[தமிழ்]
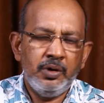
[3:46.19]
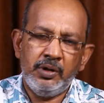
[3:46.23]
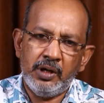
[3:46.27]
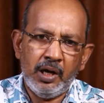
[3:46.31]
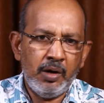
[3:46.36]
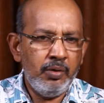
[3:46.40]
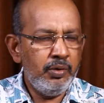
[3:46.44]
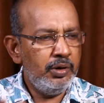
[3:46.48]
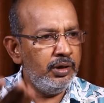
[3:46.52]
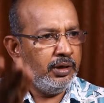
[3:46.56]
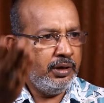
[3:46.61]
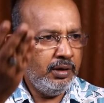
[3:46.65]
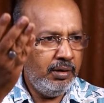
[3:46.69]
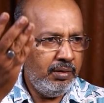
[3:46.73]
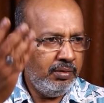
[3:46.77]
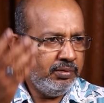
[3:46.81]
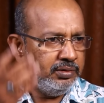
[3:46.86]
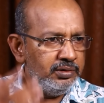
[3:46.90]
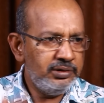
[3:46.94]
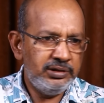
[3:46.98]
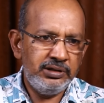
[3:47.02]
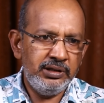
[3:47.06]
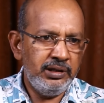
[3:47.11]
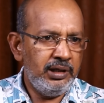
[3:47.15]
நான் கூட
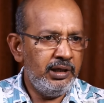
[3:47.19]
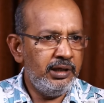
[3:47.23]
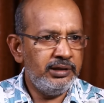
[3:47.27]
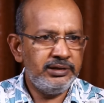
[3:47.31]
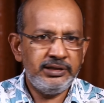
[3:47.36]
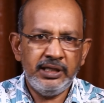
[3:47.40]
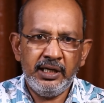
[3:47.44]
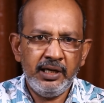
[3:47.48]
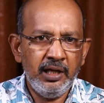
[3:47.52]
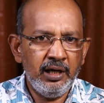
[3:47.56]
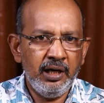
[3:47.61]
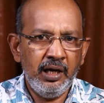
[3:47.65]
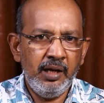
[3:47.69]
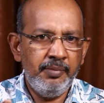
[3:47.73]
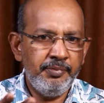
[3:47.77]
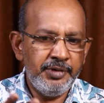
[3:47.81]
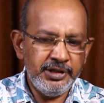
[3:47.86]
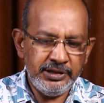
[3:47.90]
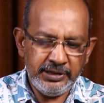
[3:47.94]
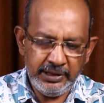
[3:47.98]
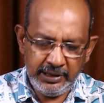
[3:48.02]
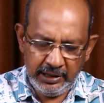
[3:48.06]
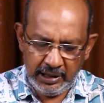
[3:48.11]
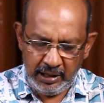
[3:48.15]
சில சேனல்கள்லாம்
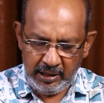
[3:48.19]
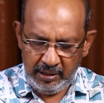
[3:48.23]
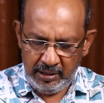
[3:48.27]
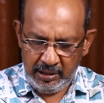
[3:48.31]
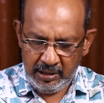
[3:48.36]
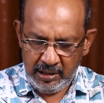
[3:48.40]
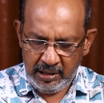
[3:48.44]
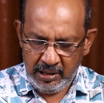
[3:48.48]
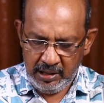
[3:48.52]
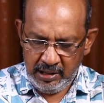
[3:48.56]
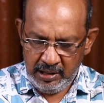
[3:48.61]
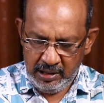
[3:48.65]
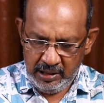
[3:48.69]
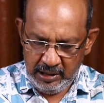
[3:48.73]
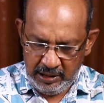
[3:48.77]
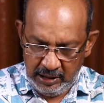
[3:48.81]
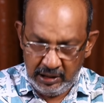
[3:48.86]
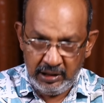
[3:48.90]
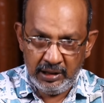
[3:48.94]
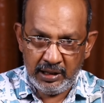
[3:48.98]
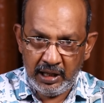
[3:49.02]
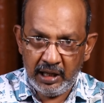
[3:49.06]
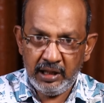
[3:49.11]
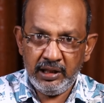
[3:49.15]
பேசியிருக்கிறேன்
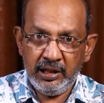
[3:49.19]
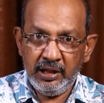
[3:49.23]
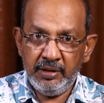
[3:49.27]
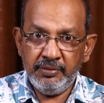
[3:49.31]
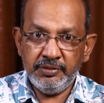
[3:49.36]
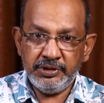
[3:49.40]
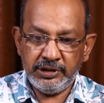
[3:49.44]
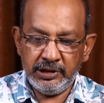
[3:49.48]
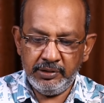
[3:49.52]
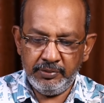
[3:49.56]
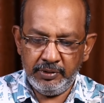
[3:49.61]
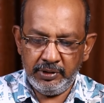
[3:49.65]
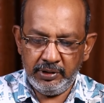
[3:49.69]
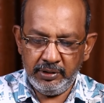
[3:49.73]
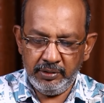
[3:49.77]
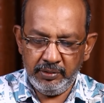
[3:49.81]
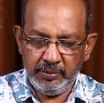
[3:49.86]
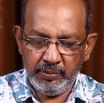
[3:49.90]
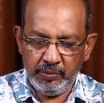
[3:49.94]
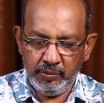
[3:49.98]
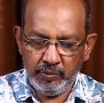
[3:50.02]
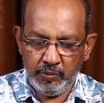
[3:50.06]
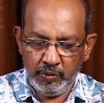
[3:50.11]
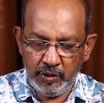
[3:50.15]
இது நடந்த விஷயம் வந்து
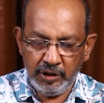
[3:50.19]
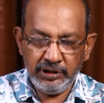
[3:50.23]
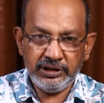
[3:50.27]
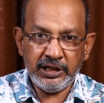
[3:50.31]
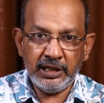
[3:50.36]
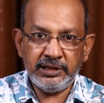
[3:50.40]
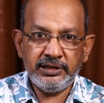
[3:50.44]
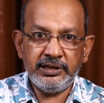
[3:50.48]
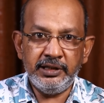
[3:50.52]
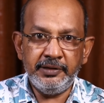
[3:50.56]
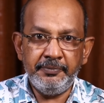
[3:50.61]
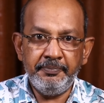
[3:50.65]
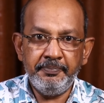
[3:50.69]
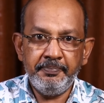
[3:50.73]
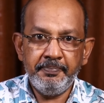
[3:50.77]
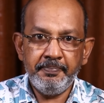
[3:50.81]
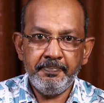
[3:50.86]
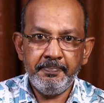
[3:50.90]
ஒரு சர்ச்சை